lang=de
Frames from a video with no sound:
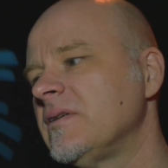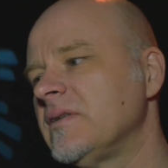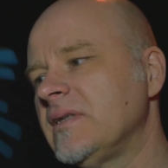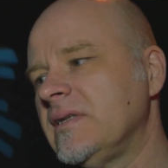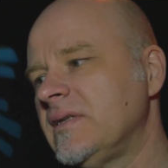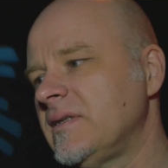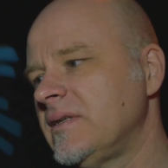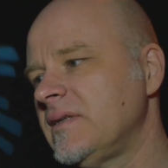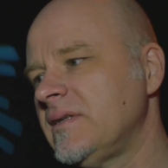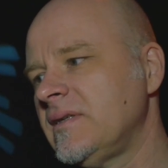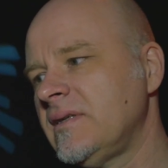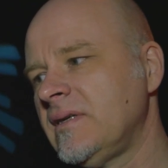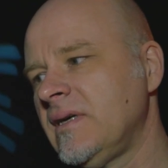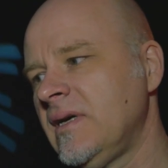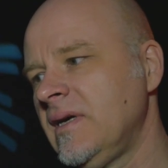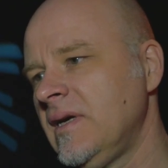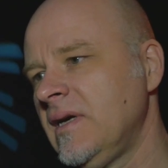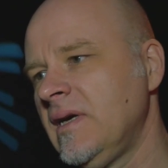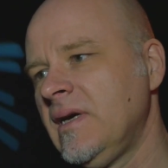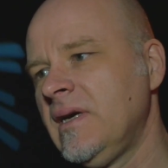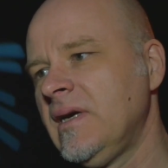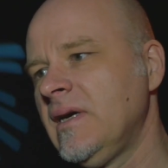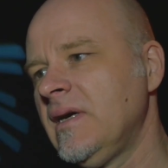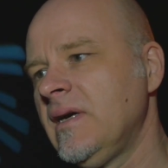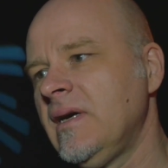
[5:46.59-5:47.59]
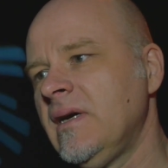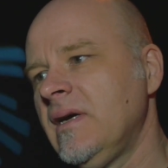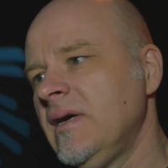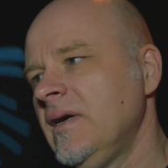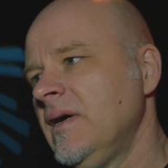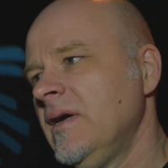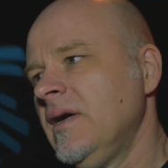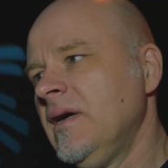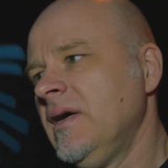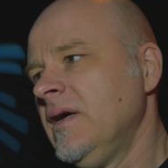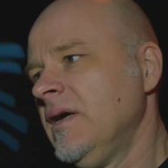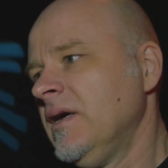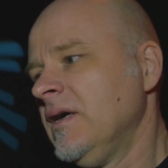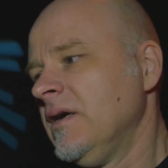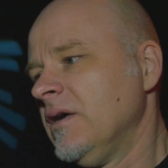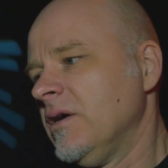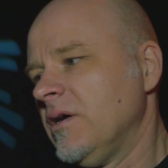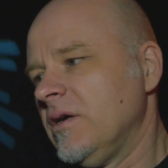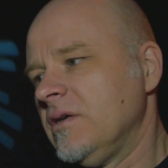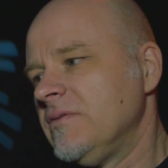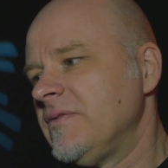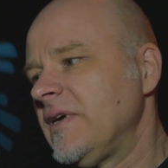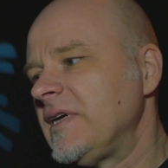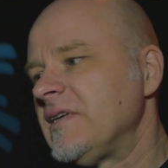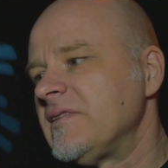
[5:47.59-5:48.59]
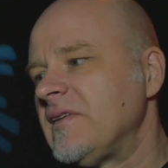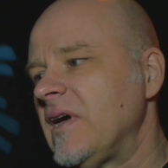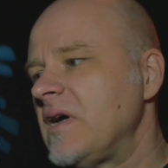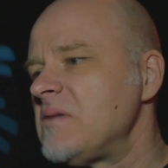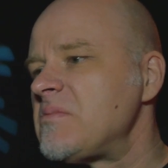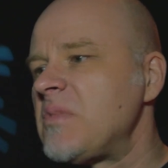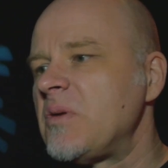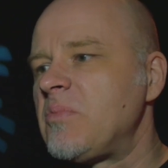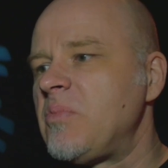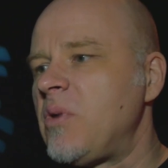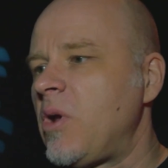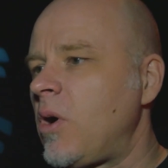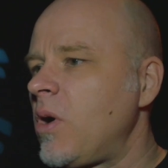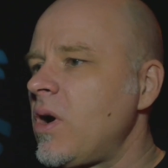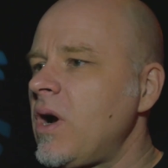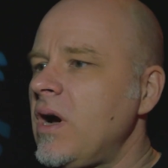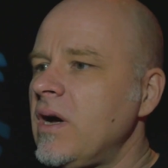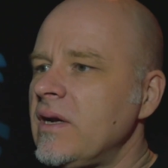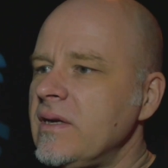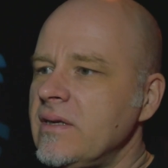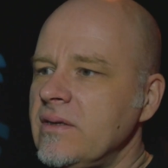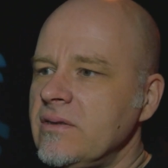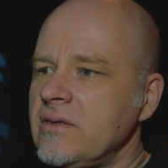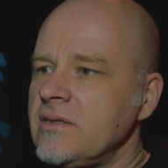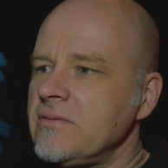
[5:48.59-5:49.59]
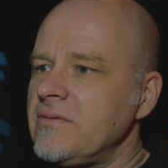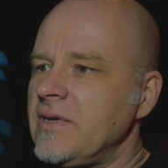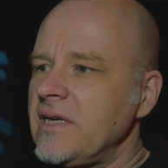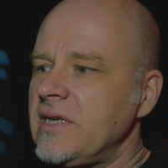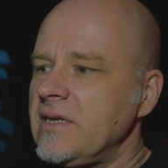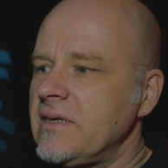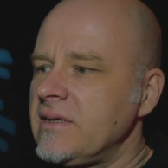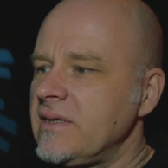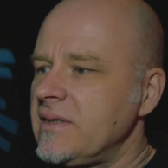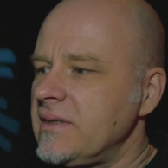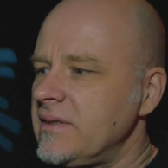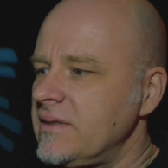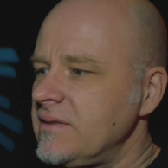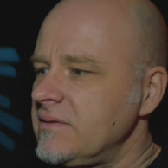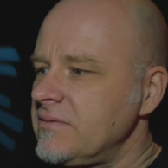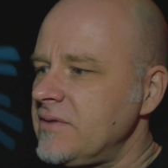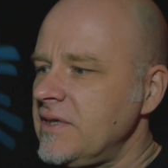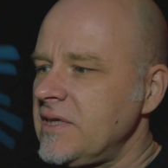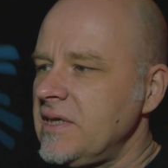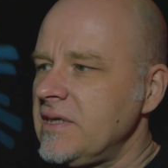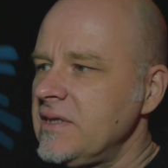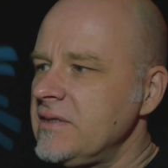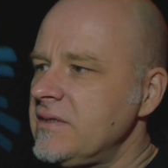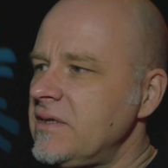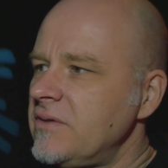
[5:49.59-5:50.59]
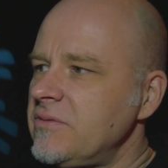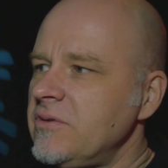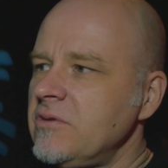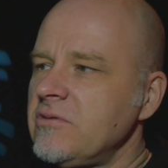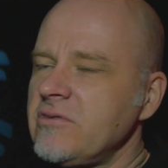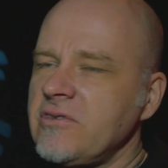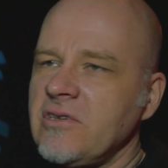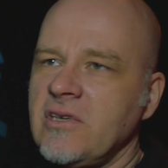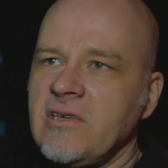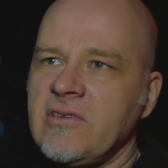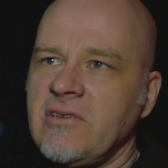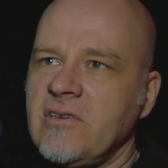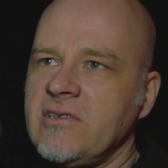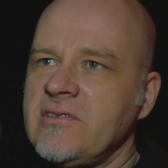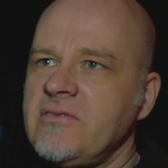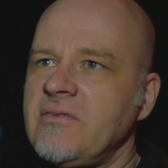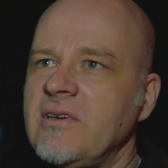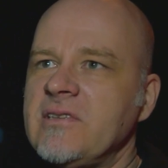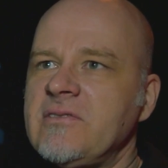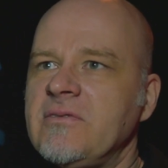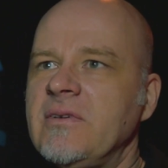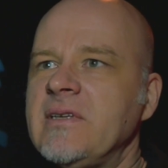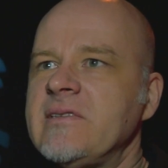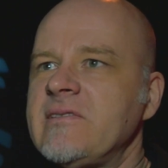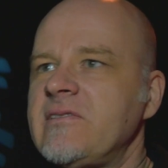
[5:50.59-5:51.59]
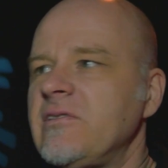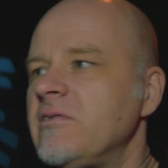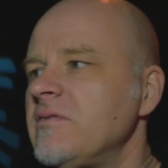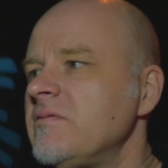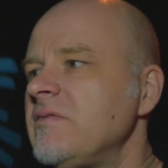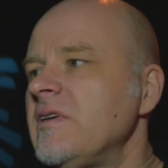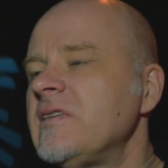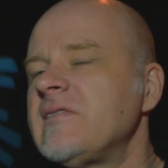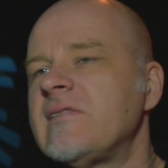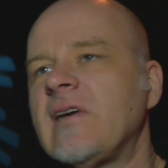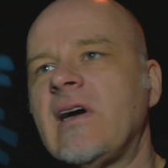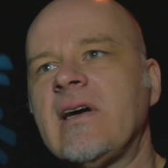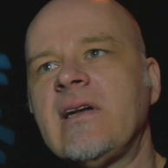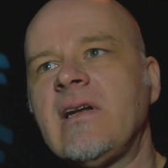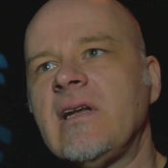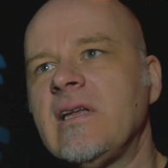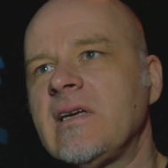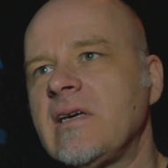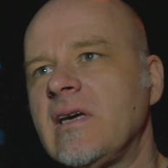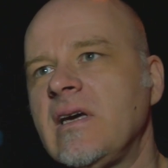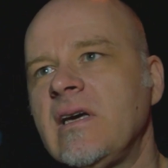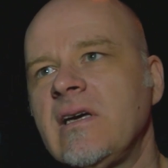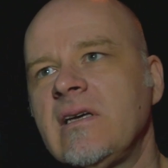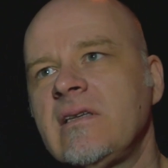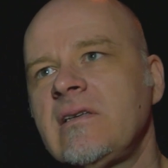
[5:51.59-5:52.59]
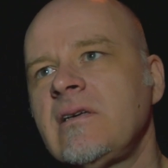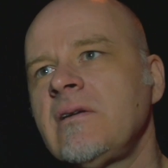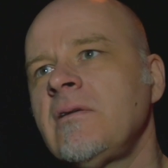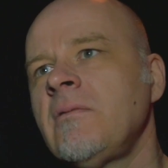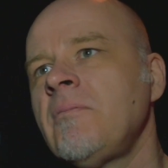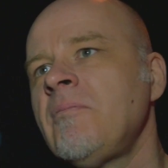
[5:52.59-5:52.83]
Äh, irgendwelche Sachen mit Bloggern, irgendwelche, irgendwelche Interviews oder sonst was, wenn es irgendwie zeitlich geht.